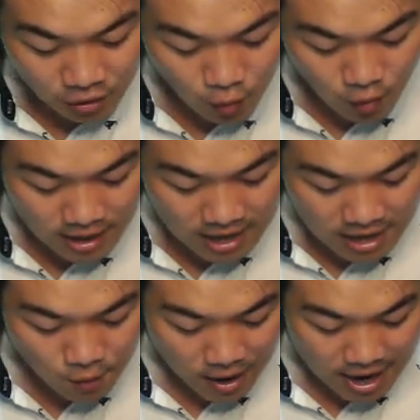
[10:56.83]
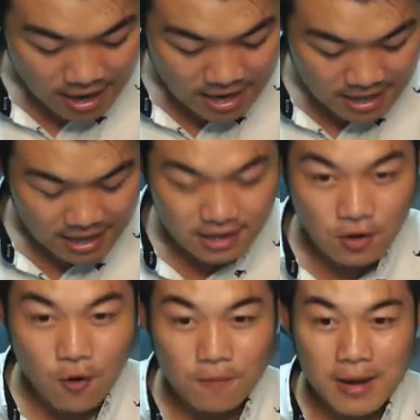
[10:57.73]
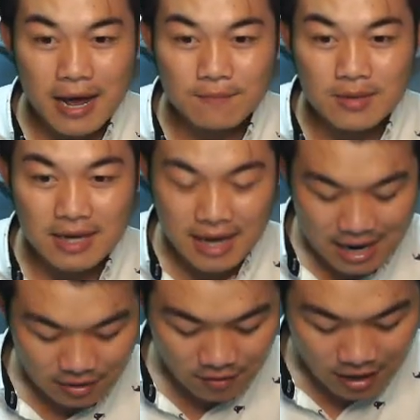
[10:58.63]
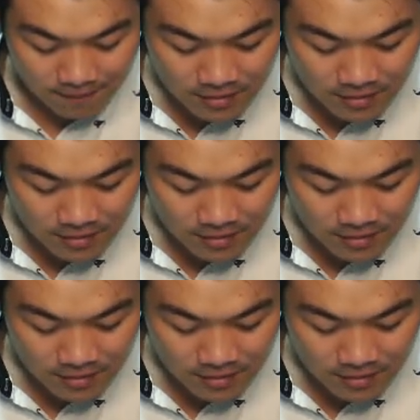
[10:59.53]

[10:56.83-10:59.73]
ตัว ay เลยคิดออกมามีค่าเท่ากับ